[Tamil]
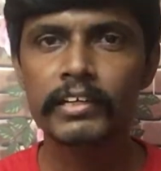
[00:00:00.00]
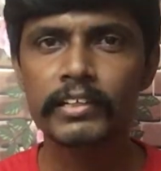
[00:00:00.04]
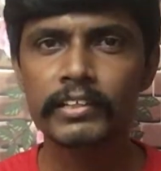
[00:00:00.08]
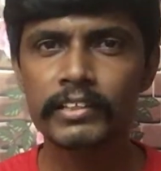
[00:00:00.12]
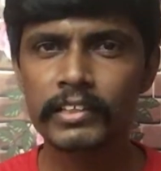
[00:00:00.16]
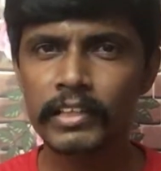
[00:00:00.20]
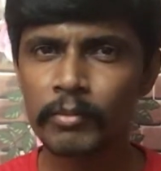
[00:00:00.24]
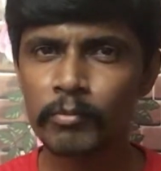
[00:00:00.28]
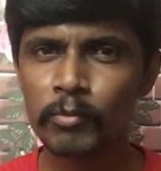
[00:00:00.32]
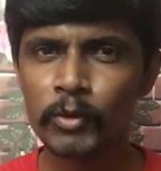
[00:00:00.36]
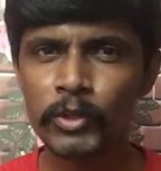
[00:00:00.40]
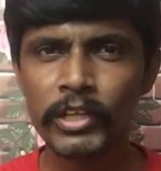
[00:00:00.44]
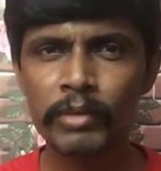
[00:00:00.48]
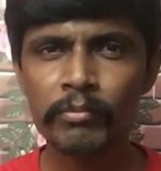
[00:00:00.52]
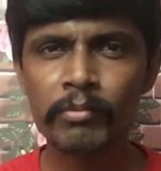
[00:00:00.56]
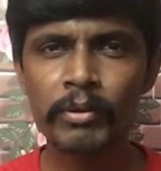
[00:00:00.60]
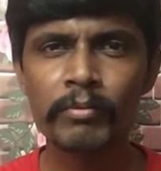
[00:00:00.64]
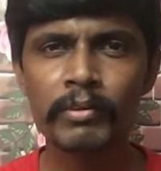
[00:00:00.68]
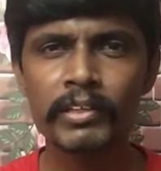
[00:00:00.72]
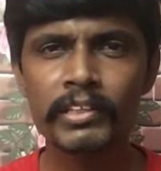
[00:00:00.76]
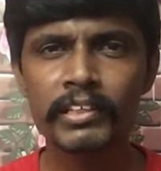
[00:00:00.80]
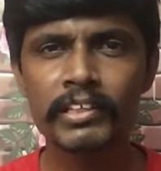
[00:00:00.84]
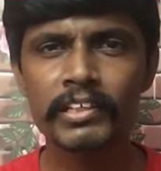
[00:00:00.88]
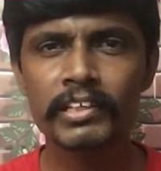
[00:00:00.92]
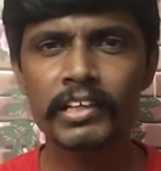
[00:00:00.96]
இதில் முக்கியமாக
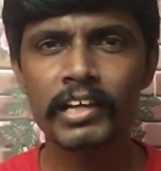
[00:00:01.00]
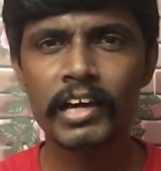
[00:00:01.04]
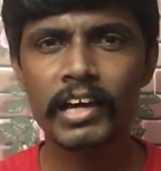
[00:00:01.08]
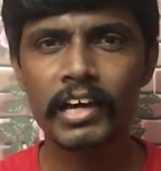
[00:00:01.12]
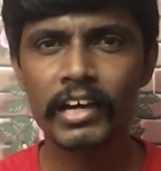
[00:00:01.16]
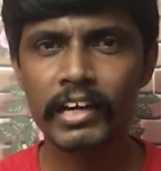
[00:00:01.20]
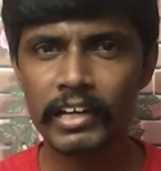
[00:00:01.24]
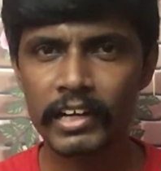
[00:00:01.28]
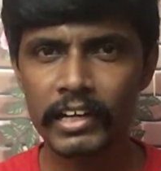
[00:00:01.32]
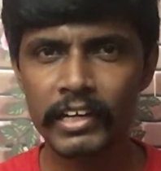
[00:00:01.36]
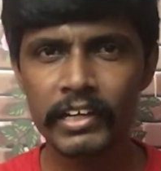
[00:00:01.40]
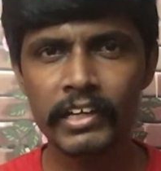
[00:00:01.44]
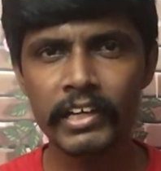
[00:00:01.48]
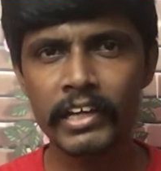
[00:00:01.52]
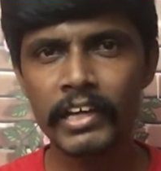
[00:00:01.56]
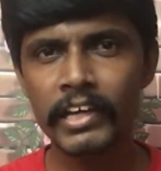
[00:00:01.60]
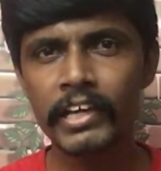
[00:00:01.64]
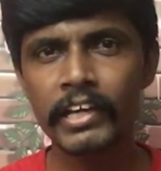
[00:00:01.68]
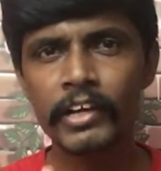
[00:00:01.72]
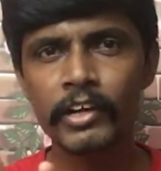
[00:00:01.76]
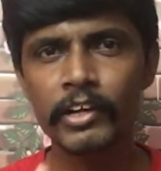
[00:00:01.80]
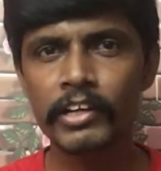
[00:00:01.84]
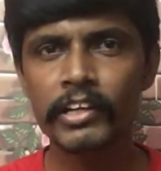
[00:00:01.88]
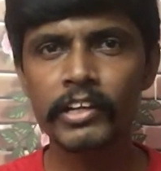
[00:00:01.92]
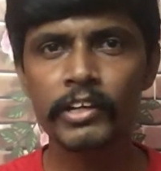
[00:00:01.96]
பார்த்தீங்கன்னா ரெண்டே
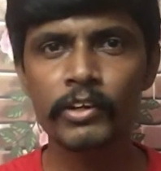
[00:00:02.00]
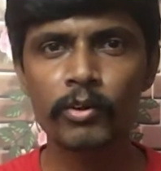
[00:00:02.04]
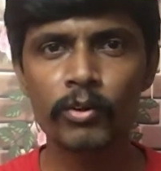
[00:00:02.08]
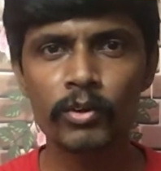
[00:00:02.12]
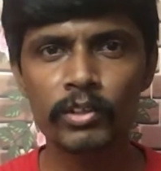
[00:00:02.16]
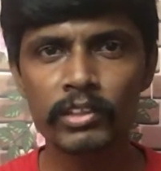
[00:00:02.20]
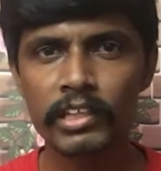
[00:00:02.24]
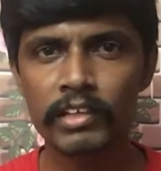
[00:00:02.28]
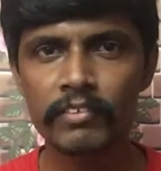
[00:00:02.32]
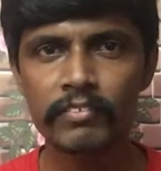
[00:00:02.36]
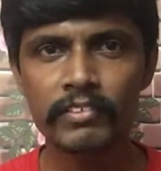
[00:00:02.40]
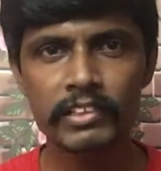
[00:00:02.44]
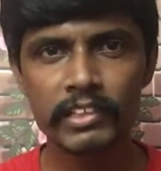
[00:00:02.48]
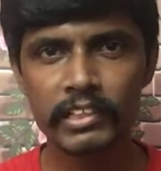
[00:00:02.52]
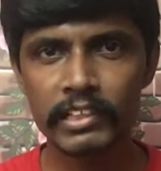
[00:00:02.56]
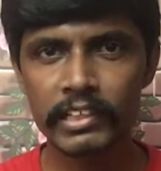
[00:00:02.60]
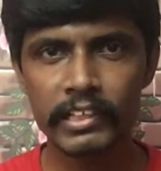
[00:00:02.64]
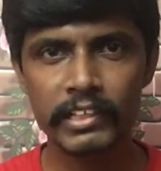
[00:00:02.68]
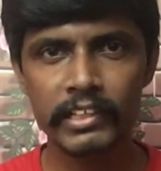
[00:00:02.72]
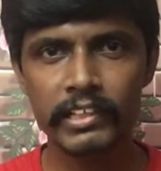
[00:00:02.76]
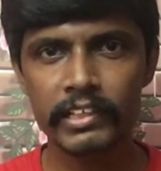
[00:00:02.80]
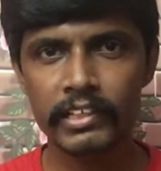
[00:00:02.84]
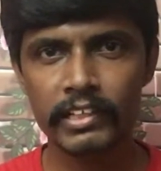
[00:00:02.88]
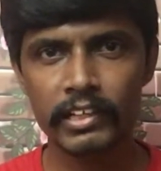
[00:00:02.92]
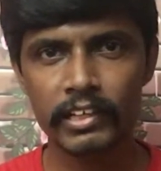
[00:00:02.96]
ரெண்டு ரோல் தான் வந்து
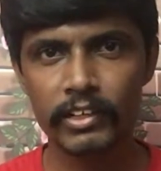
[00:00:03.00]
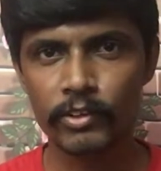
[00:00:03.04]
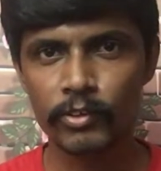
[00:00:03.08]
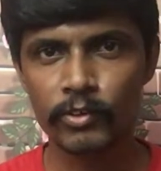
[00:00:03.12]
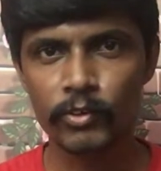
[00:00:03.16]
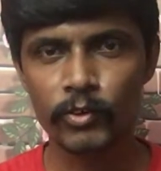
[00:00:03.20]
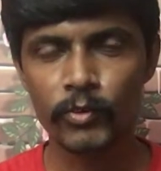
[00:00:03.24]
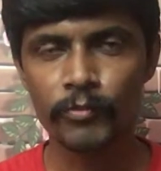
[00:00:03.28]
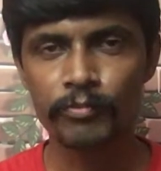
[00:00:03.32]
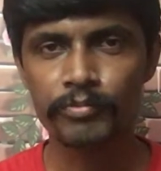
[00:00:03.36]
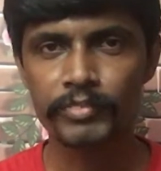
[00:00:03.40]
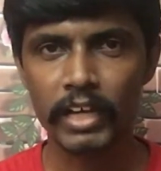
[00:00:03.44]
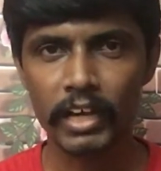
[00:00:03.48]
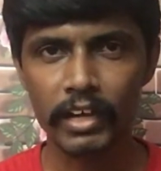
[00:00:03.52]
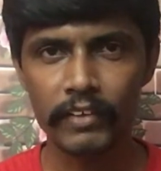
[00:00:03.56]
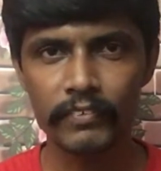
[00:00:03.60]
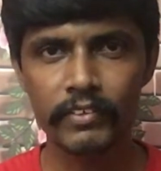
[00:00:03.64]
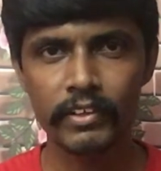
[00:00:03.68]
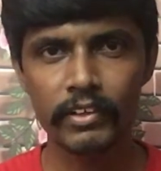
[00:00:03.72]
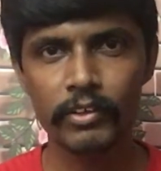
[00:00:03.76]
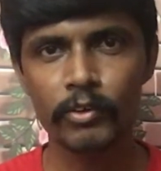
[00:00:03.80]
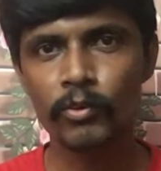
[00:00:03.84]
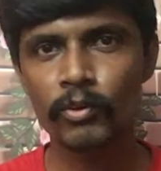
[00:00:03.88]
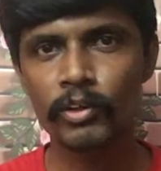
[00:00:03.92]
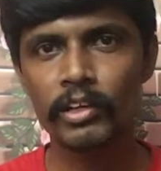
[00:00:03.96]
லீடிங்கில் இருக்கும்
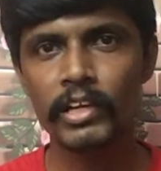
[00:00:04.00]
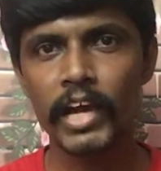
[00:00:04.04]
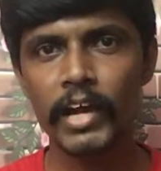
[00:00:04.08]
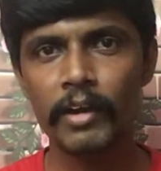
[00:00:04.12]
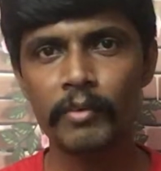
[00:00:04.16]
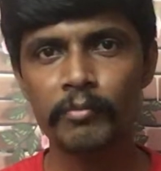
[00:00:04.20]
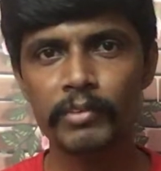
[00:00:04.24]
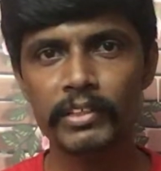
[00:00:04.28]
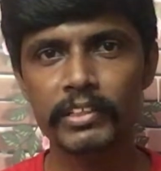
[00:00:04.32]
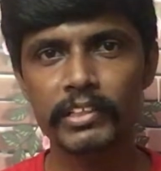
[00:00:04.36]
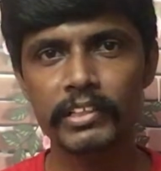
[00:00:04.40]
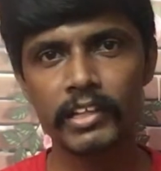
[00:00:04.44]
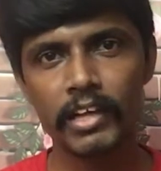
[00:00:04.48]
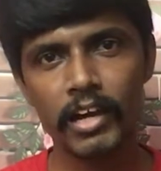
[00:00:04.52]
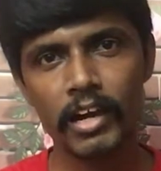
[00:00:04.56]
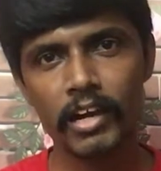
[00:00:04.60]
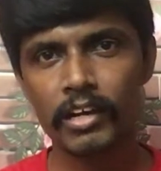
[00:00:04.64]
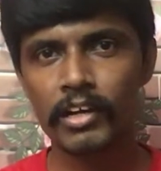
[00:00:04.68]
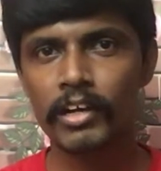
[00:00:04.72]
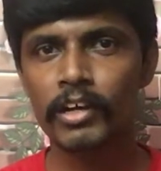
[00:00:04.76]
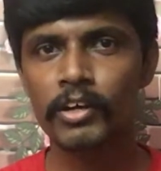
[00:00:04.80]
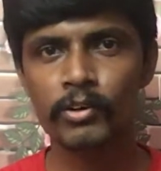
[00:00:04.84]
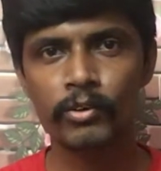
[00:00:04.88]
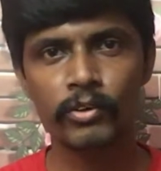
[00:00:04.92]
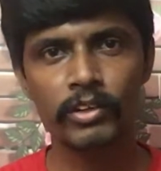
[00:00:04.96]
அந்த ரோல் யாருன்னு பார்த்தீங்கன்னா
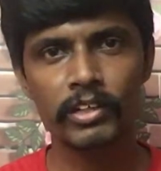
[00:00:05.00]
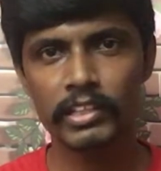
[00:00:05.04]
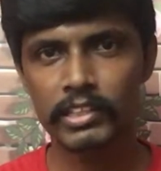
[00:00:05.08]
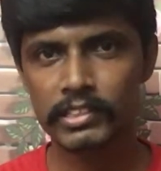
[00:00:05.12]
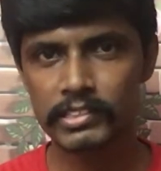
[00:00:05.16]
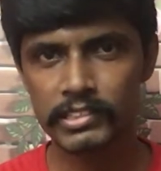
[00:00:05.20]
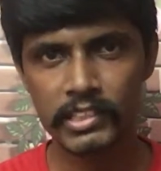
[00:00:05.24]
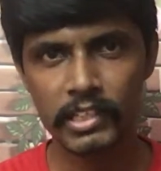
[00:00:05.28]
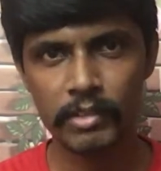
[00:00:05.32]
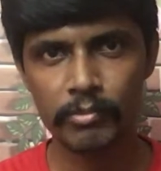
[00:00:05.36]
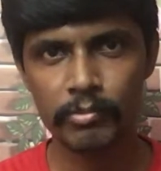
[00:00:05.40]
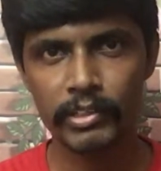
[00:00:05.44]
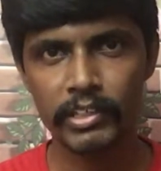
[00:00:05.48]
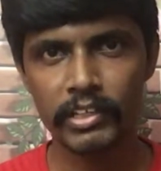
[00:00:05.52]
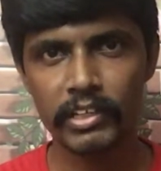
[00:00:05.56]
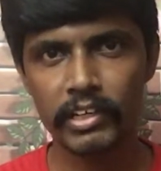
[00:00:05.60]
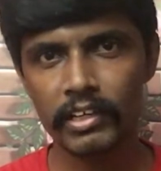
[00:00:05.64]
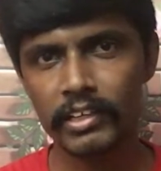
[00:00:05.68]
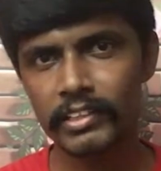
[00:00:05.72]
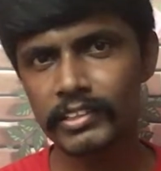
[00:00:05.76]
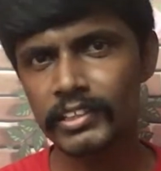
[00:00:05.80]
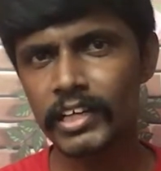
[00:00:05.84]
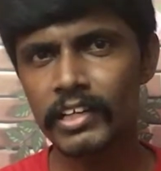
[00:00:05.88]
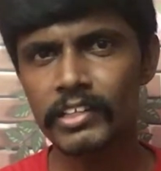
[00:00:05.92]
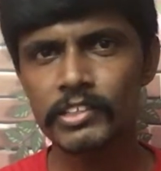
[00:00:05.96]
அக்கா ரோலில் ரெஜினா
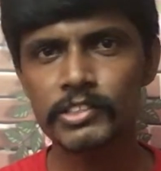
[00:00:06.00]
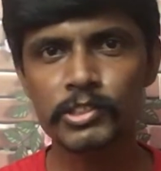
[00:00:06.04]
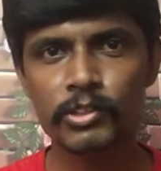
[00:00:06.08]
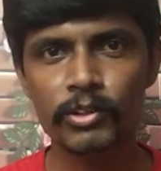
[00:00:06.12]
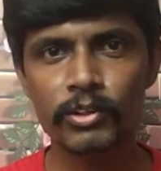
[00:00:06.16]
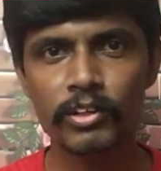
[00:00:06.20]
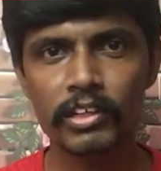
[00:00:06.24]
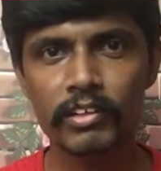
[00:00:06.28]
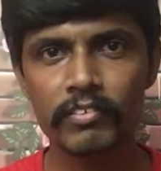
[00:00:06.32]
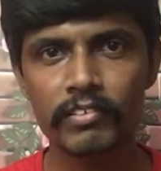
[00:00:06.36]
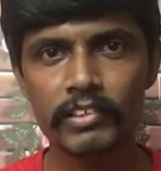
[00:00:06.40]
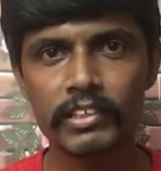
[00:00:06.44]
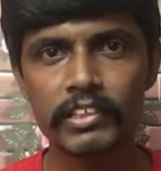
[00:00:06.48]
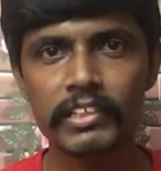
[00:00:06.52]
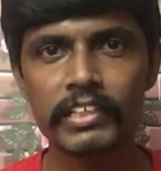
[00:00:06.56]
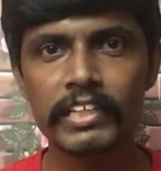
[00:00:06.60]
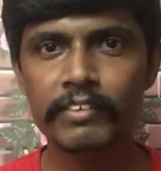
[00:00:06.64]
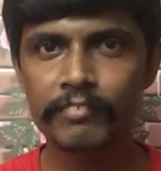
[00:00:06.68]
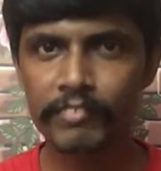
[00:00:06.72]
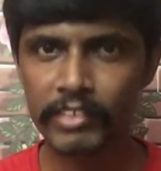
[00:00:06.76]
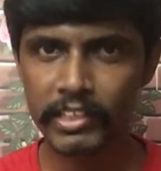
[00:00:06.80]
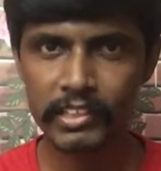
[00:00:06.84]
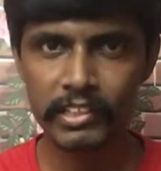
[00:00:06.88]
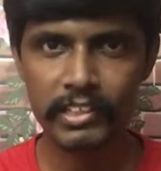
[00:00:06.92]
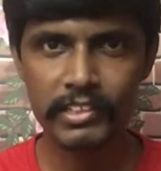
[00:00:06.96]
பண்ணியிருக்காங்க தங்கச்சி ரோலில் வந்து
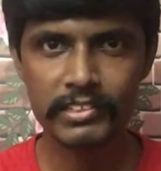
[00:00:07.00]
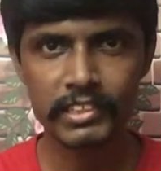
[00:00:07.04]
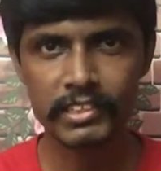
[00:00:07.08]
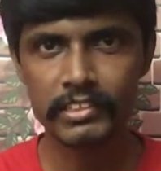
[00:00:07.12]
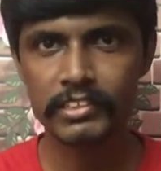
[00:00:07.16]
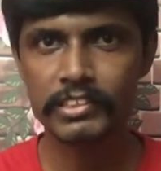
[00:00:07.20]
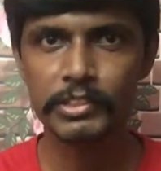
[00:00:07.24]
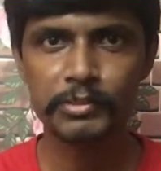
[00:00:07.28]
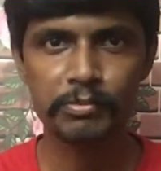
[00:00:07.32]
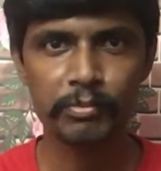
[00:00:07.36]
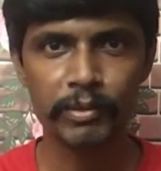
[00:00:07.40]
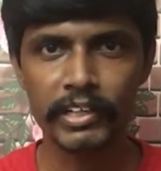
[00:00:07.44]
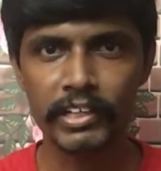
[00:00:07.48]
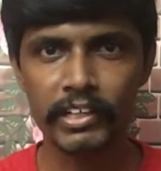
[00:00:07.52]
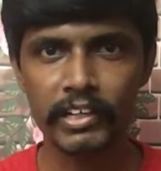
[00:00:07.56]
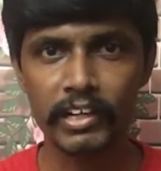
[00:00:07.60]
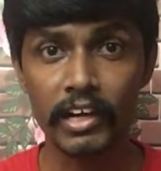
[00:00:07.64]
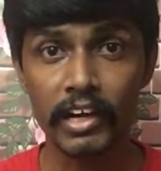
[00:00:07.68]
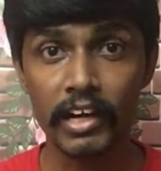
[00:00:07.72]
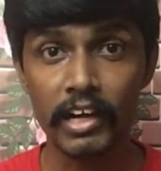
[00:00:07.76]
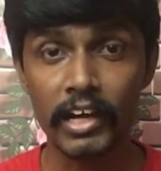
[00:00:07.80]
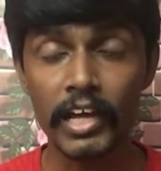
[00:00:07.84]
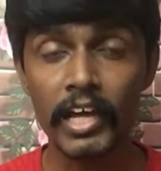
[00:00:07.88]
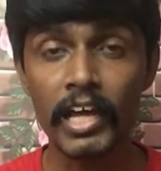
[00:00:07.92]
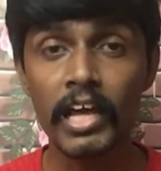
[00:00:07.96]
நிவேதா சதீஷ்
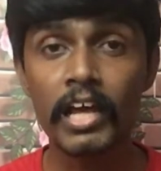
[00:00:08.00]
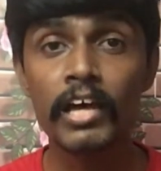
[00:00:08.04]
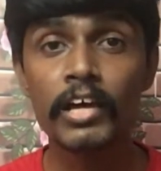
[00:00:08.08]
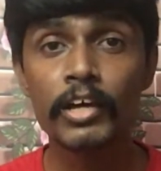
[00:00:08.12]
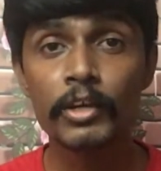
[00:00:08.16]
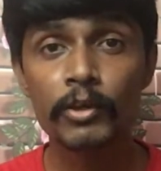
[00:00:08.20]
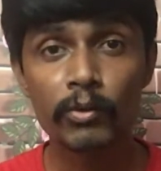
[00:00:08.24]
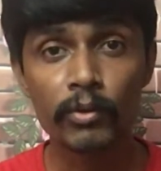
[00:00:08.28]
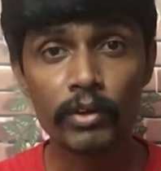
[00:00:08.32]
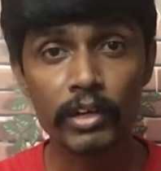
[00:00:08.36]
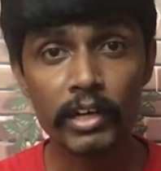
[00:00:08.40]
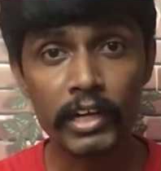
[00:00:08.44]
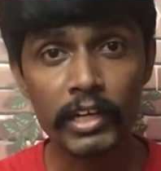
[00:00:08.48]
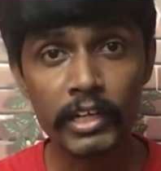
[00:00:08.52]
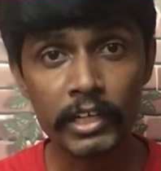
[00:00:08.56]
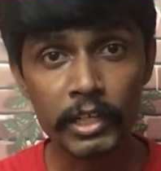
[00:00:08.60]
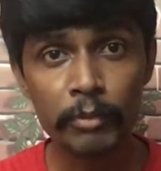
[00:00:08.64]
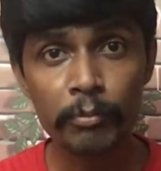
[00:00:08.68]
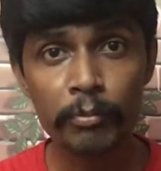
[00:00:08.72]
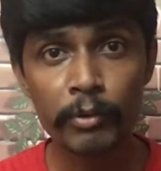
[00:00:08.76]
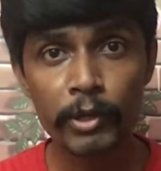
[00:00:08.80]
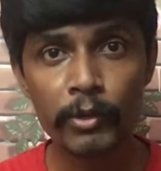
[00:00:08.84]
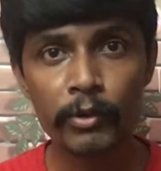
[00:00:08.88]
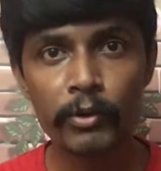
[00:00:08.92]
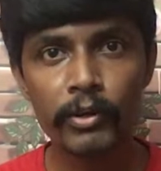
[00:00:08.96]
பண்ணியிருக்காங்க இவங்க ரெண்டு
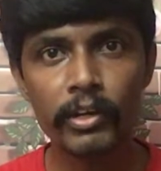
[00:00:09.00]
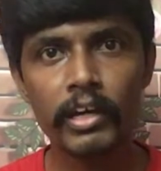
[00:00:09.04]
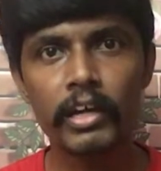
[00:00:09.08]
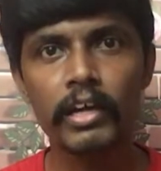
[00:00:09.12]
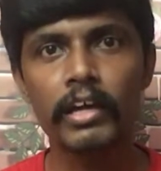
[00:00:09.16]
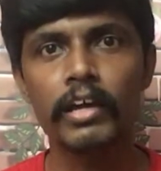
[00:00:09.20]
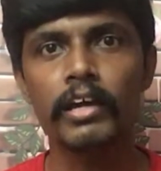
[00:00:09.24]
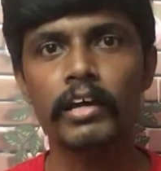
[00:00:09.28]
பேரோட